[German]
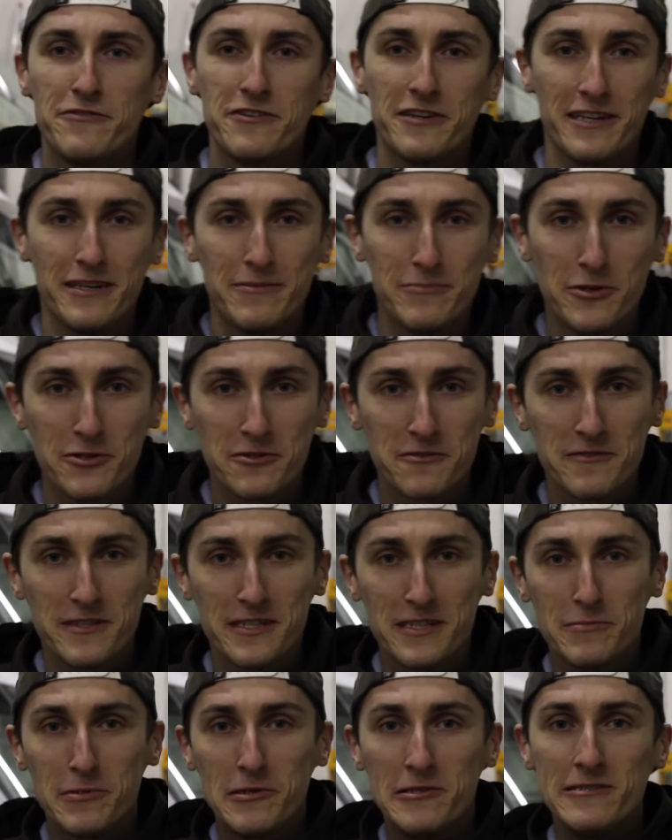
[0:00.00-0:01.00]
einfach am Auto
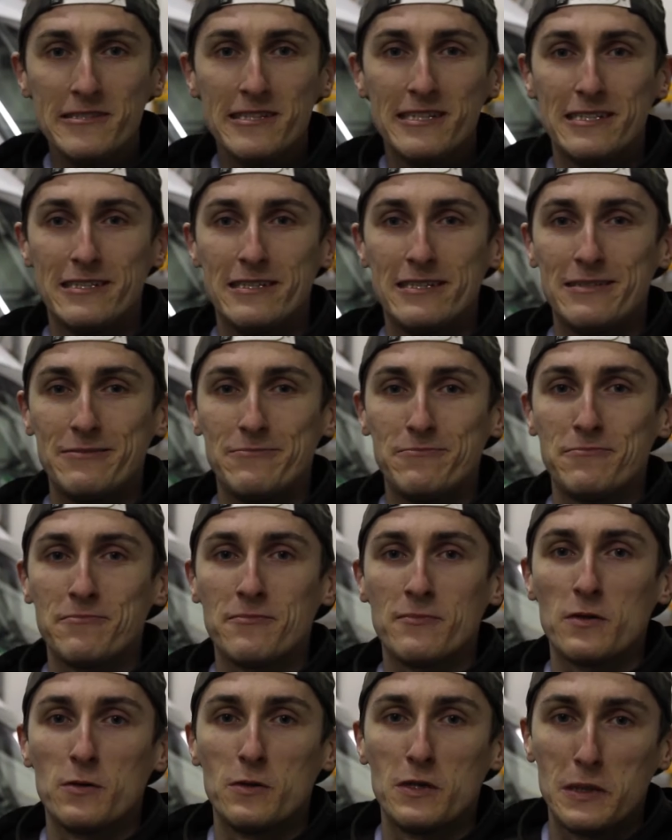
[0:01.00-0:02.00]
weiterbauen
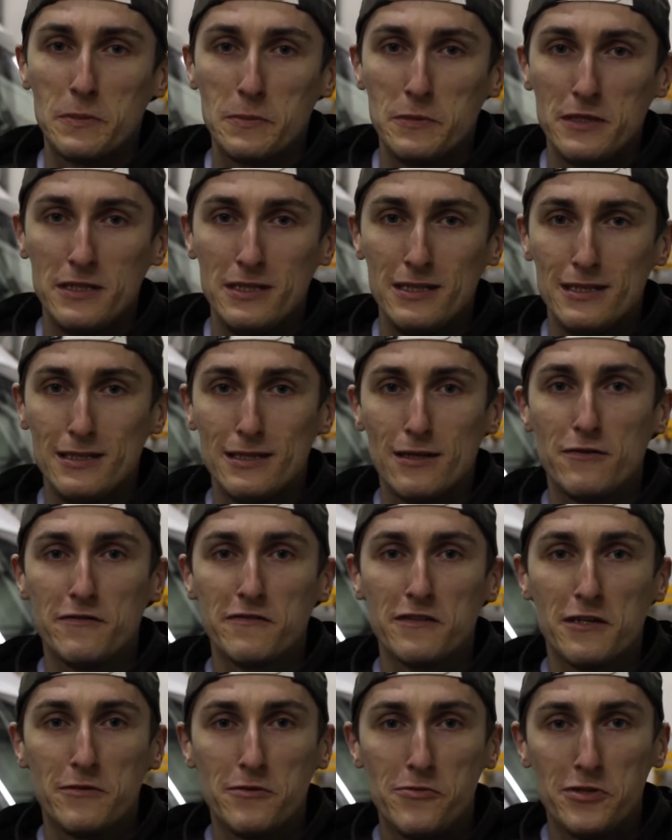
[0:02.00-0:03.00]
ähm, habe mir die
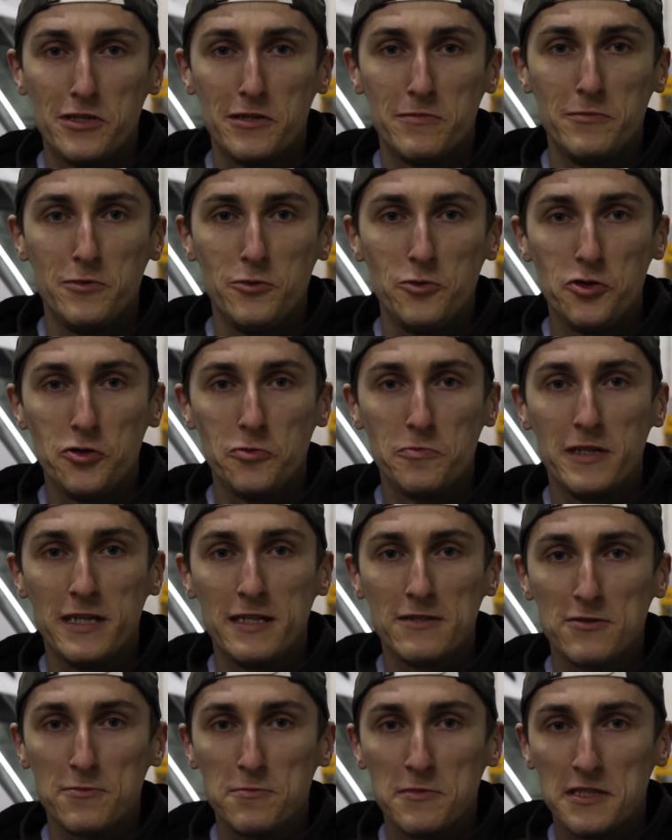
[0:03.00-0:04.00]
Aufgabe mit dem
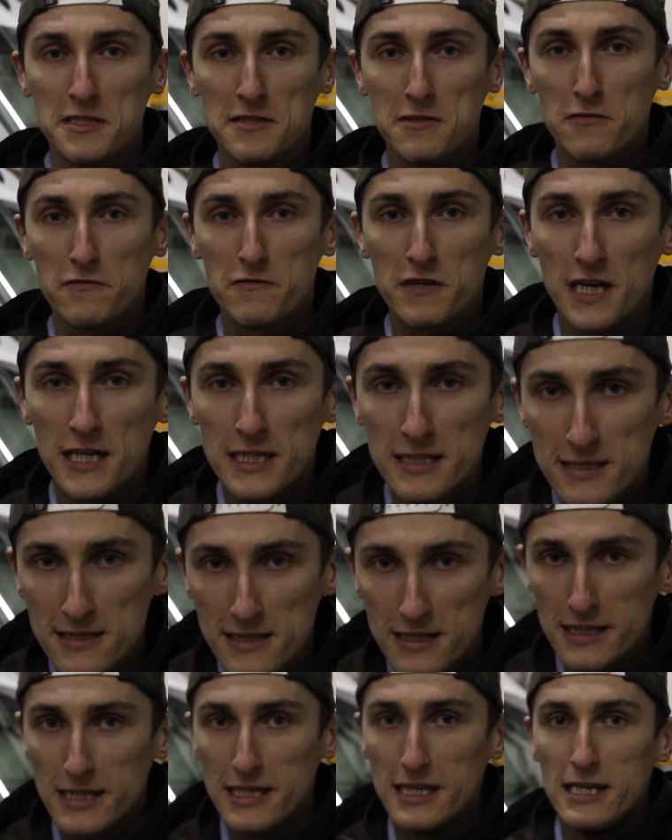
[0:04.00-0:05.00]
YouTube-Ding so ein bisschen
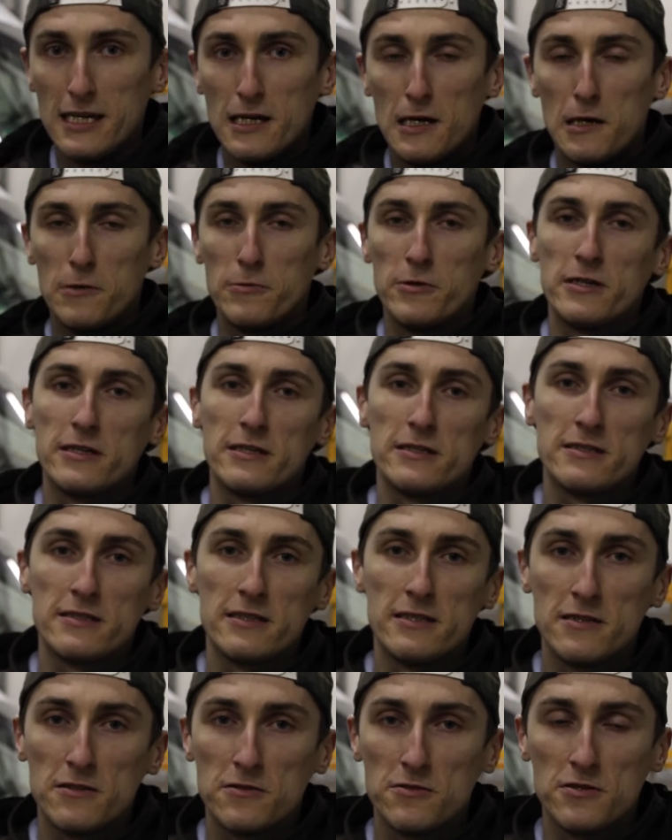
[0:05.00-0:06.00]
aufgehalst. Aber ich
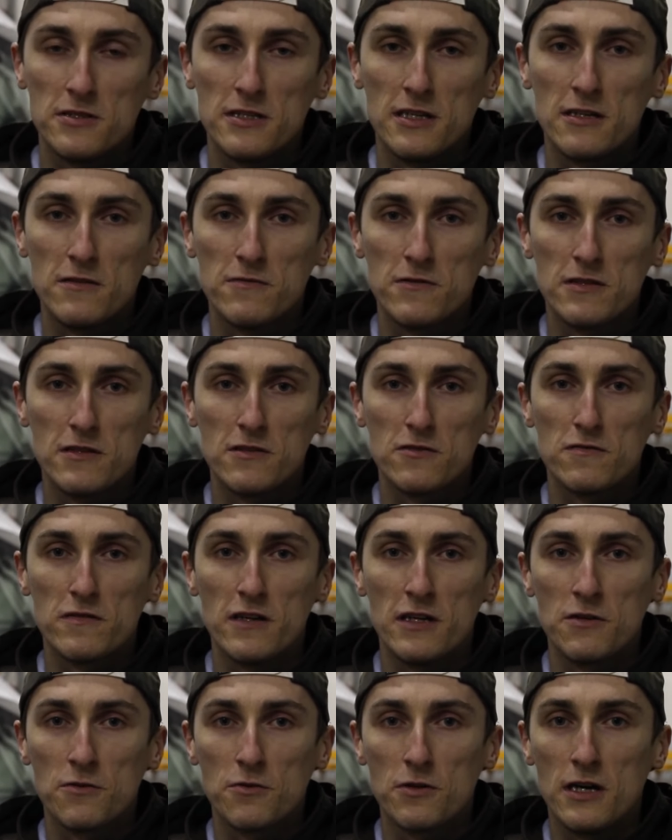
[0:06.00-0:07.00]
teile natürlich gerne, was ich so
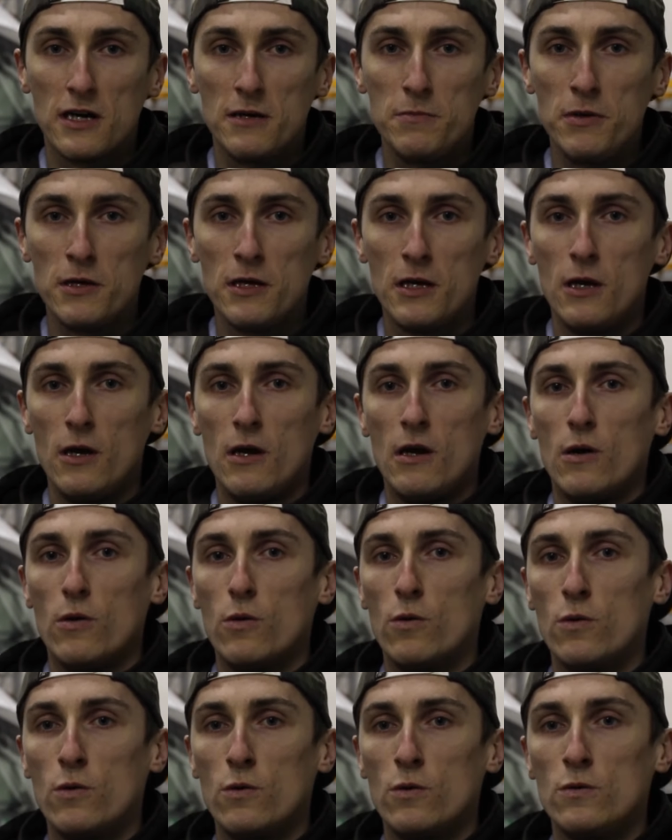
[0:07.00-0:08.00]
für Eindrücke habe.
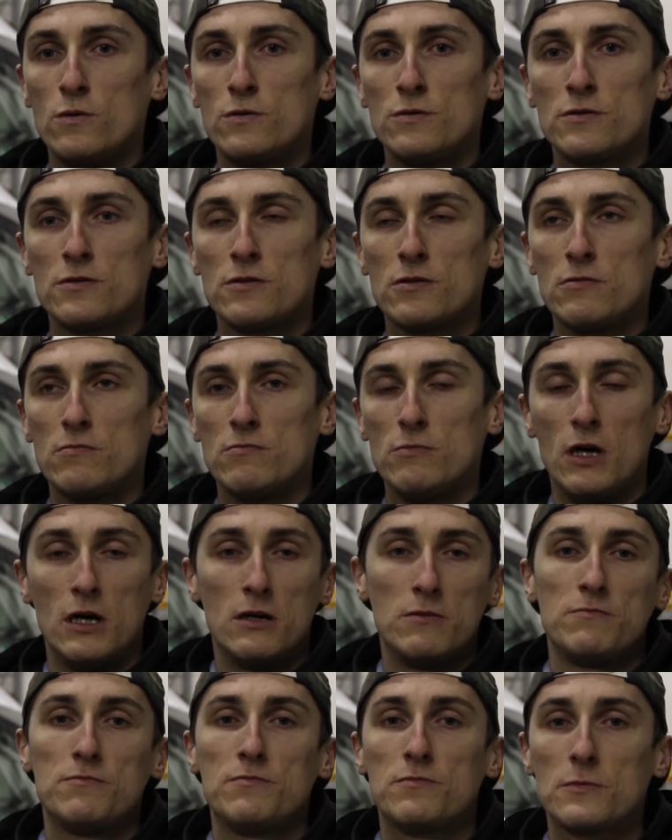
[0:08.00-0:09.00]
Und
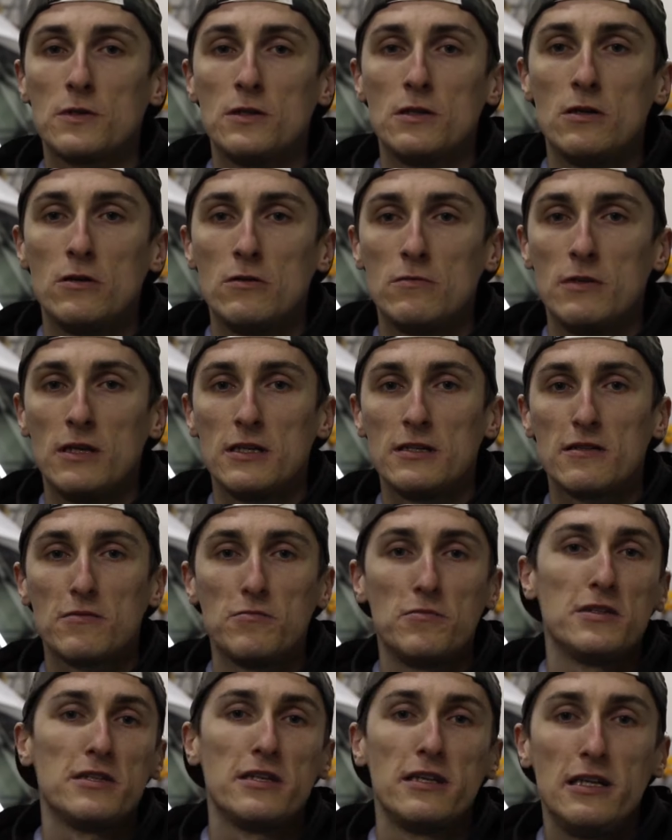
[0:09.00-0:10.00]
ja, genau, lasst
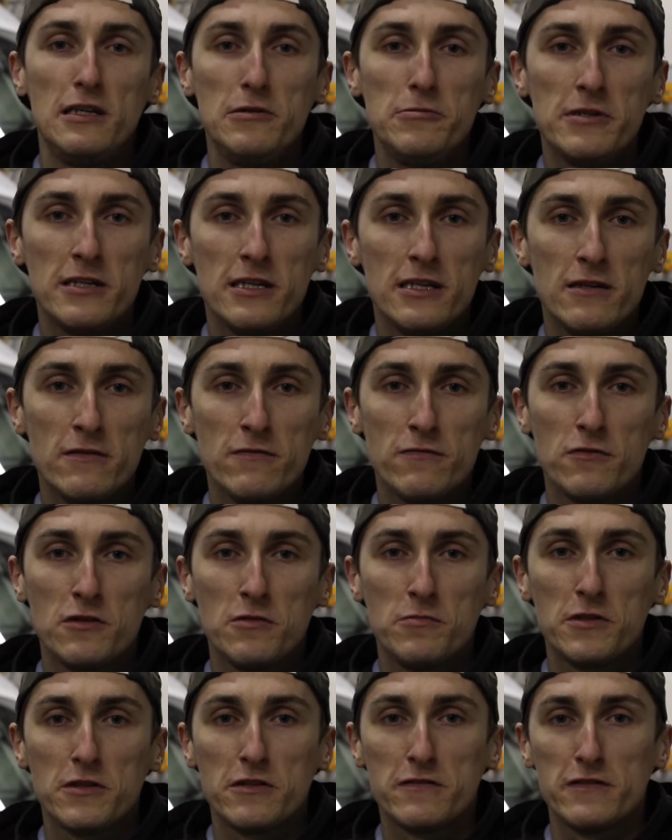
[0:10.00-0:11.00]
ein bisschen Liebe da,
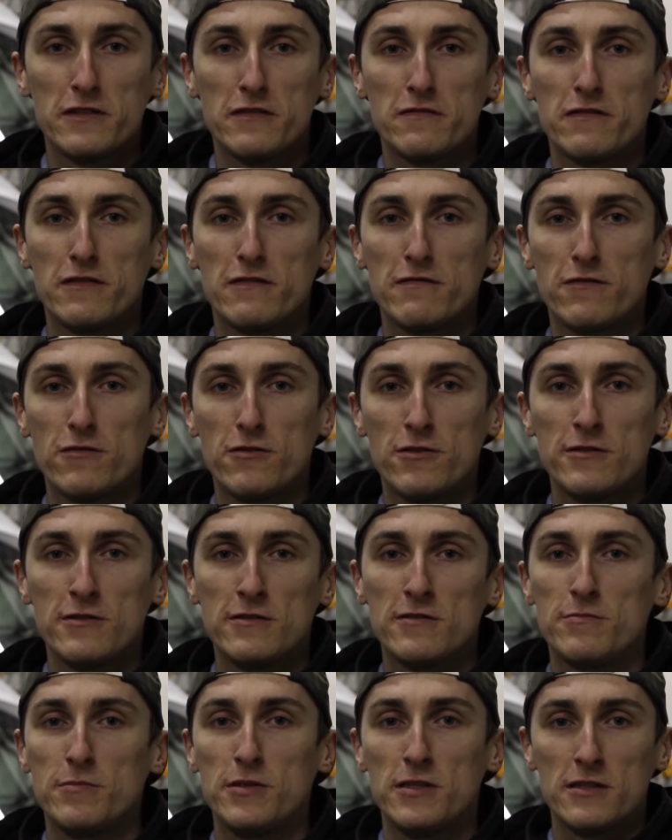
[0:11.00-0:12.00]
würde mich auf jeden Fall freuen.
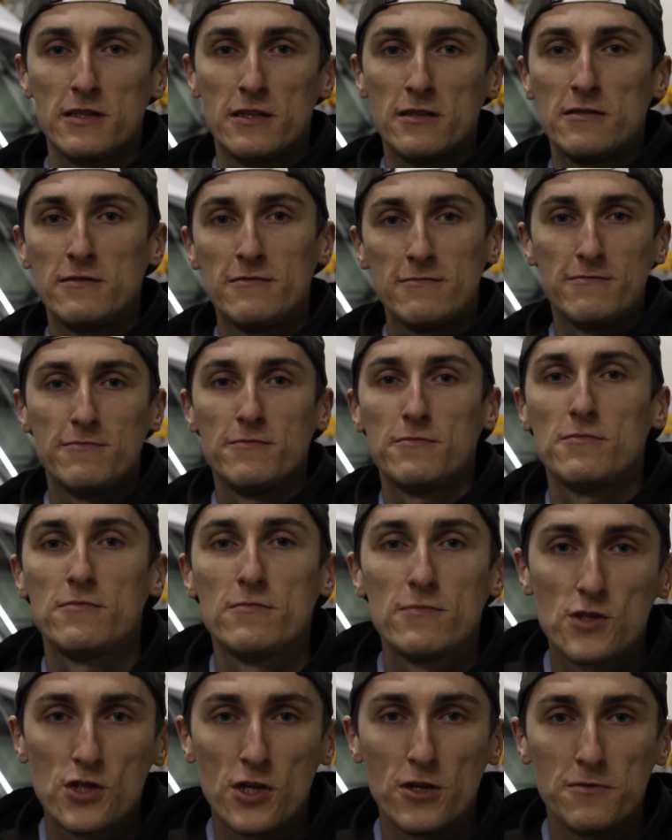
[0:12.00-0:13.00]
Bis dann,
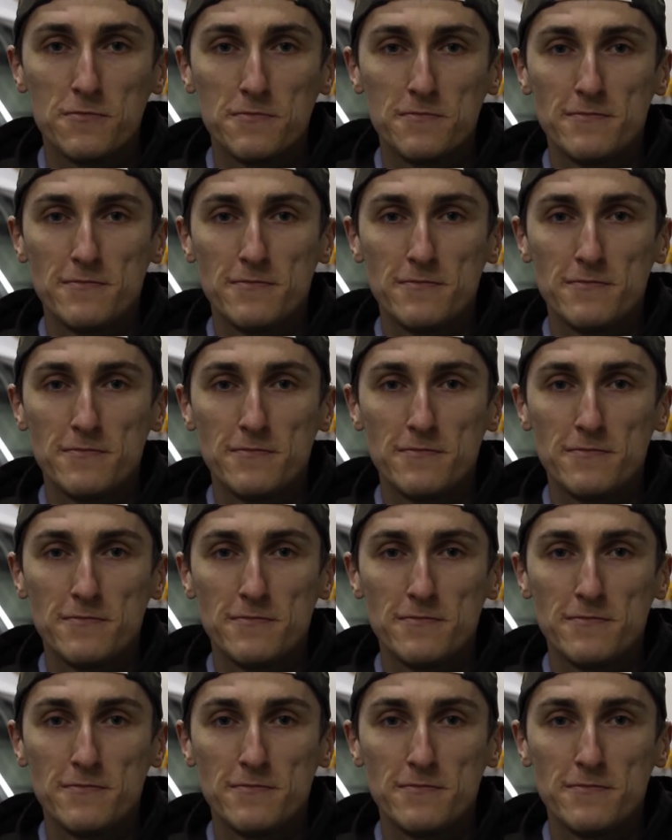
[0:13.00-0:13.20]
ciao.